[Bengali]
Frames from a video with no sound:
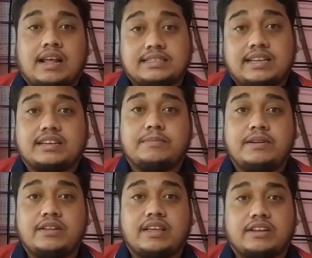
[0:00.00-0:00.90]
লাস্ট একটি
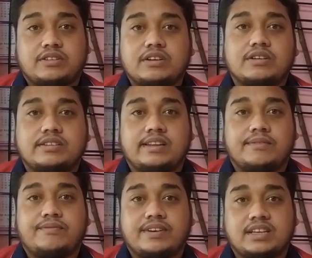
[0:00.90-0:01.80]
ভিডিওতে আলোচনা
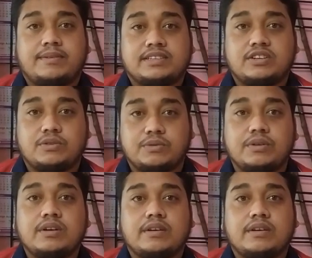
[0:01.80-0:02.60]
করেছিলাম ফেজার ফ্যাশন টু